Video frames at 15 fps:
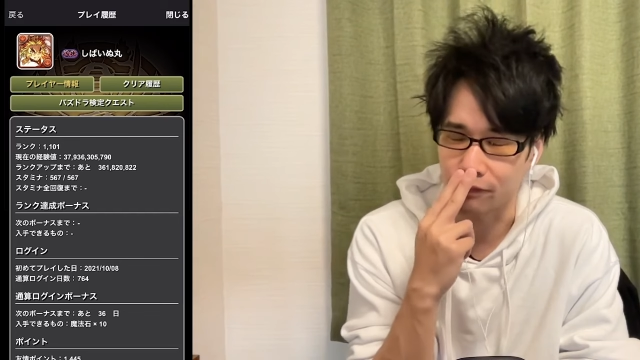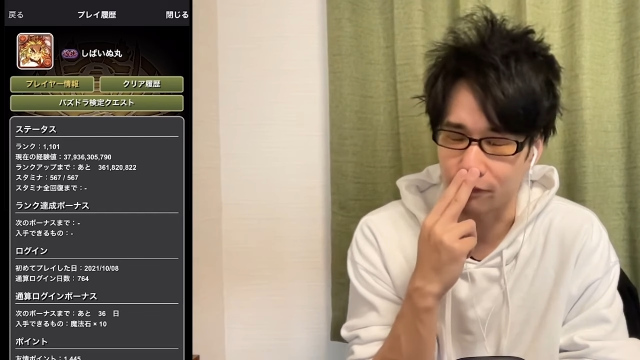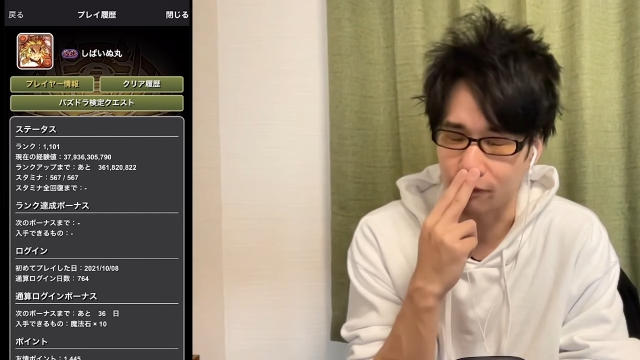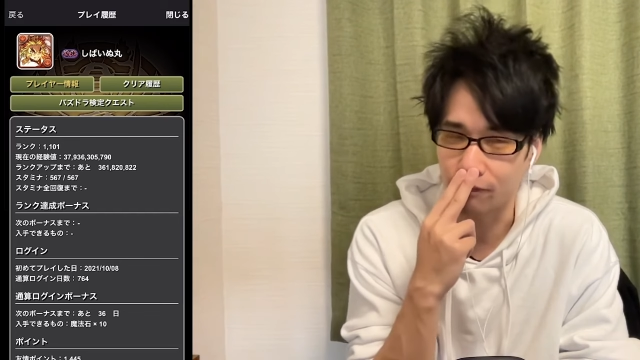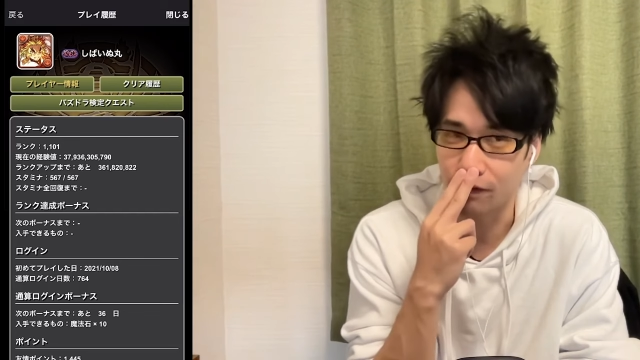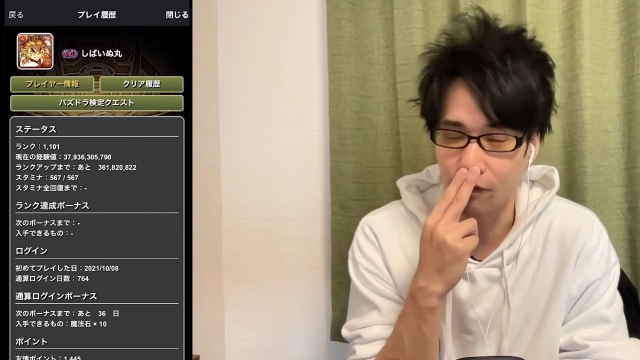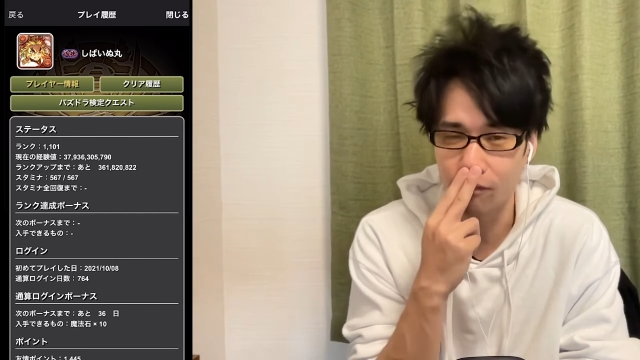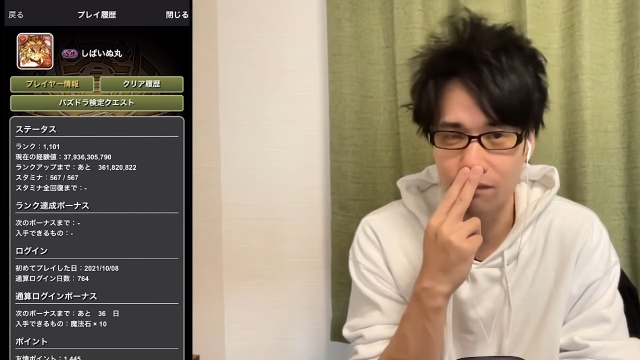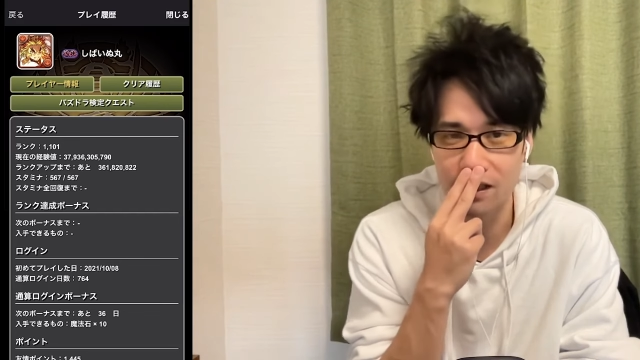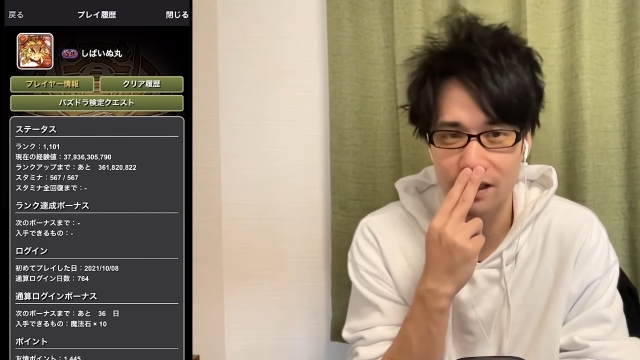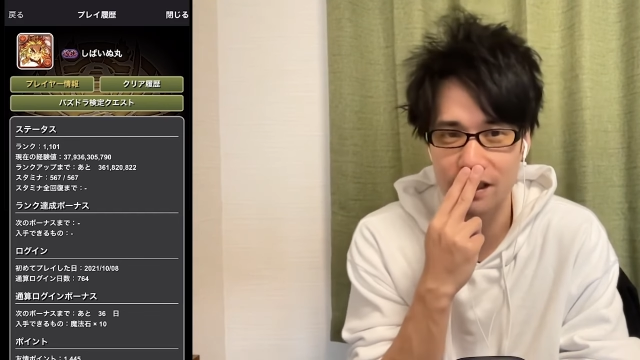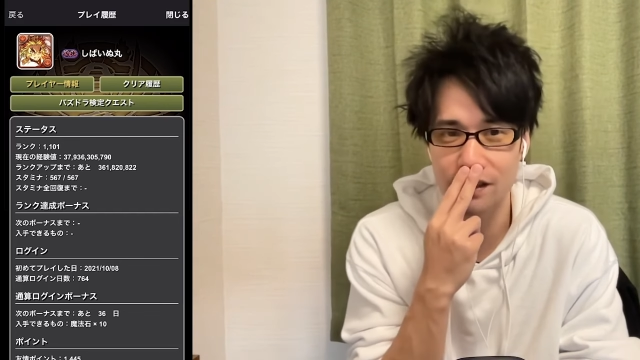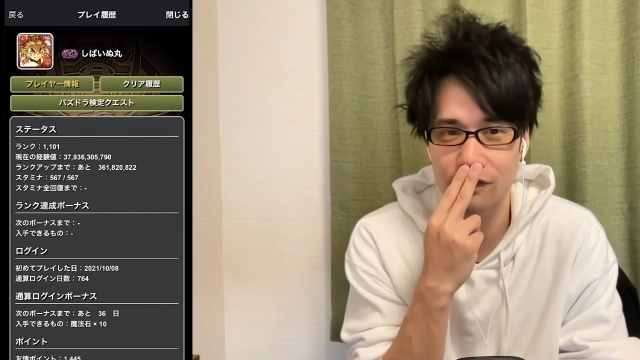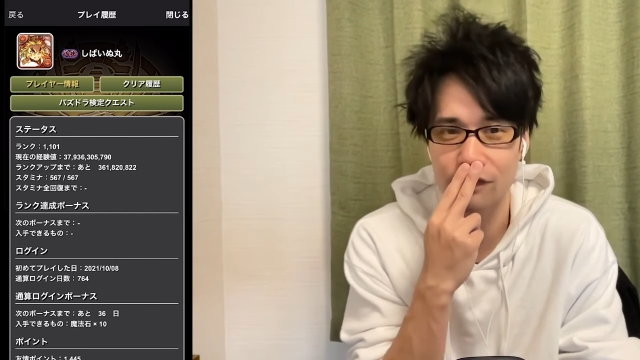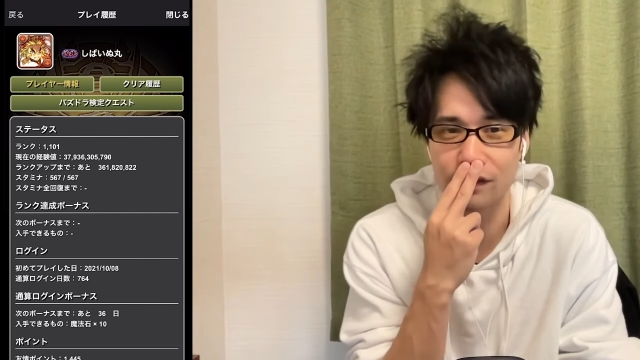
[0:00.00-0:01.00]
ほんま、ほんま
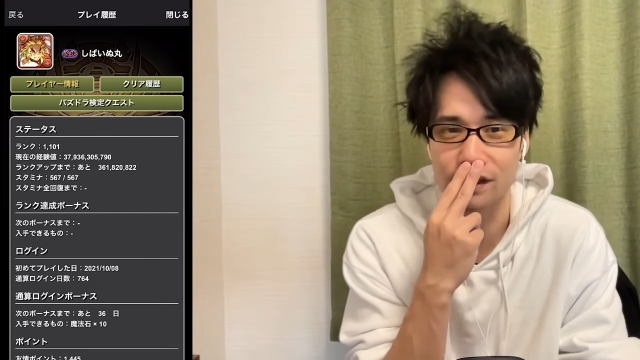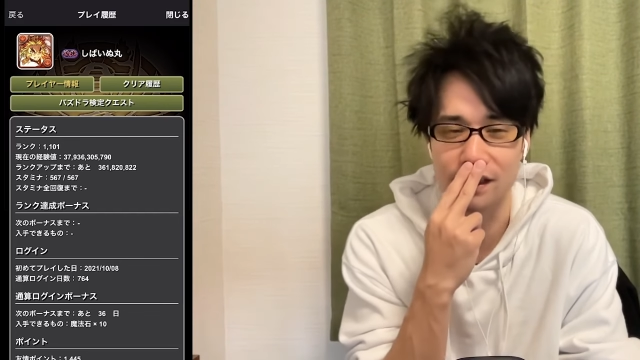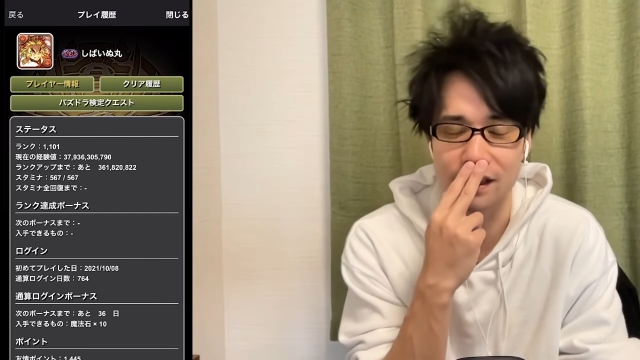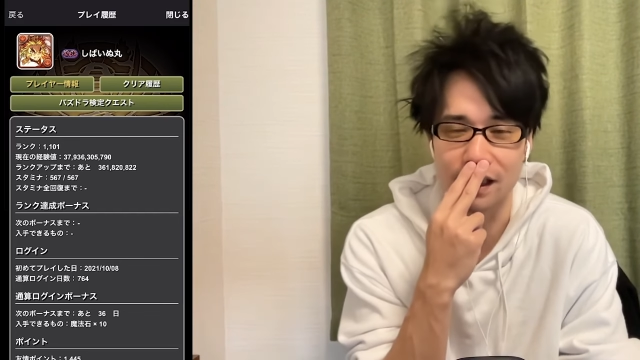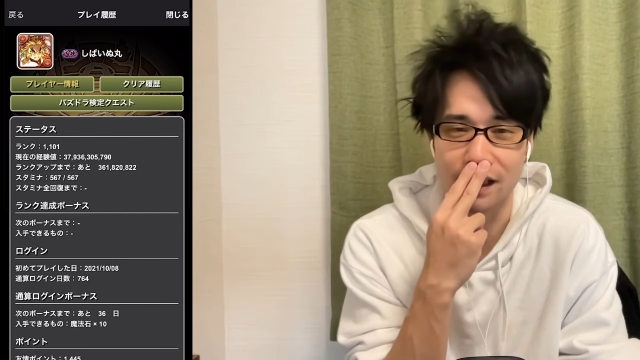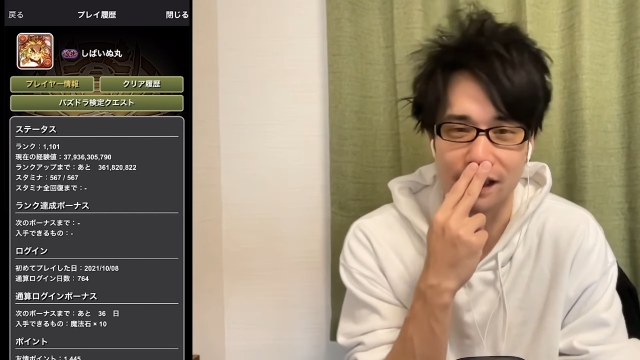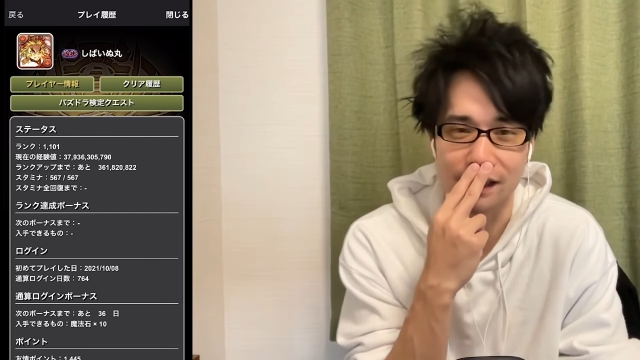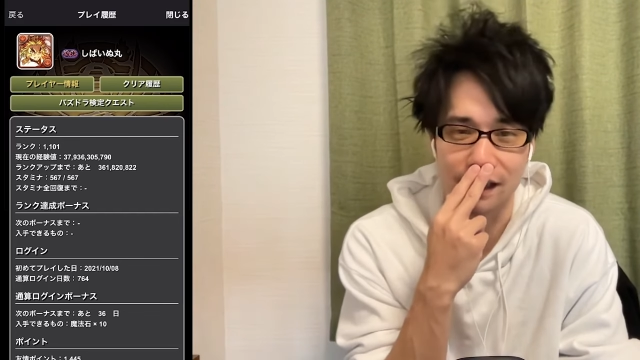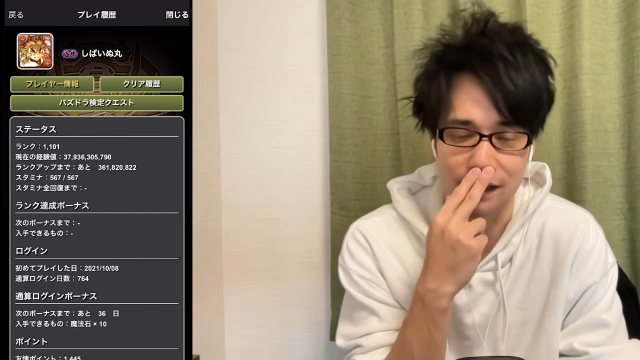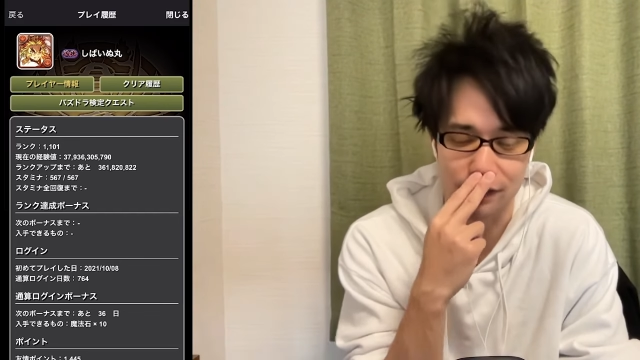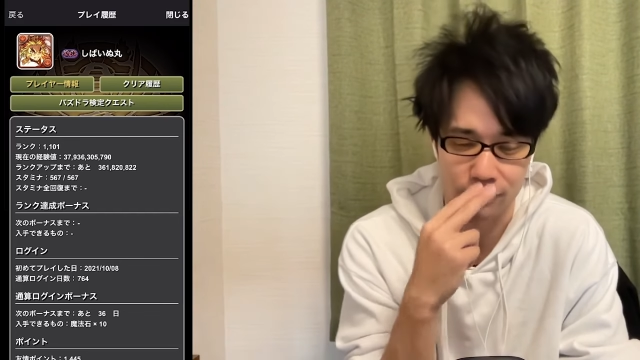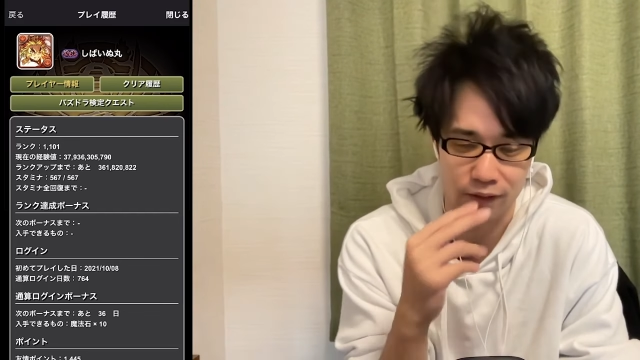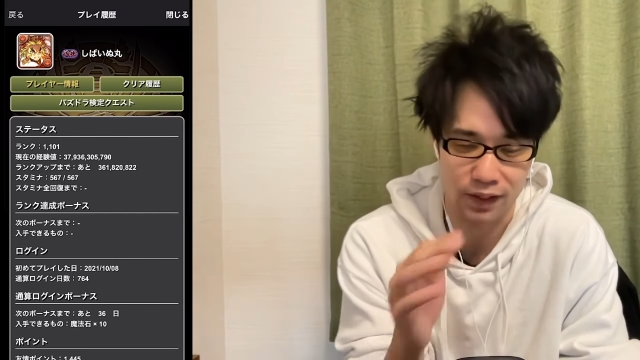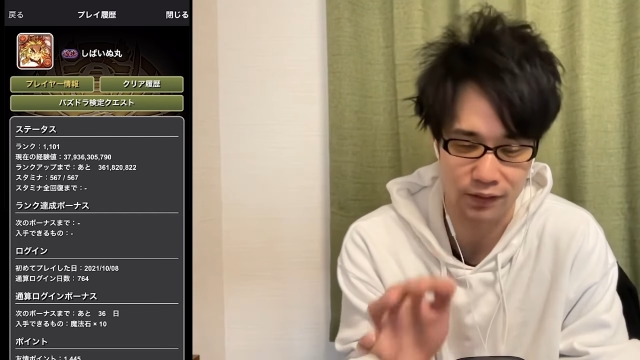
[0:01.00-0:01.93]
昨日弾きたかったんですよ。